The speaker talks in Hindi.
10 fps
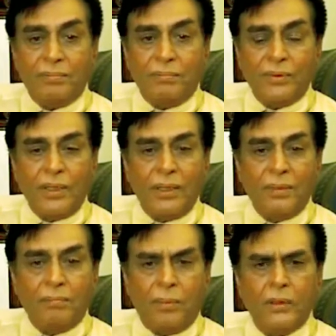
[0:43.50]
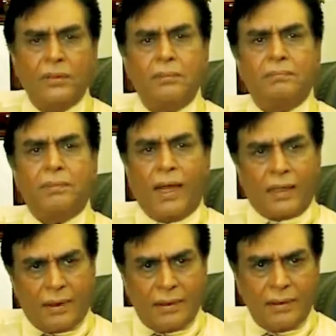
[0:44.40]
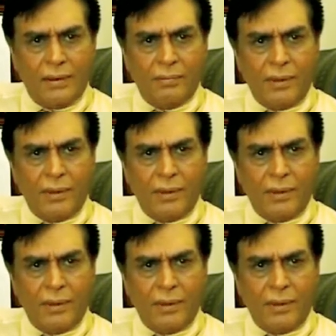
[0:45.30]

मुझे बहुत प्यार करती थी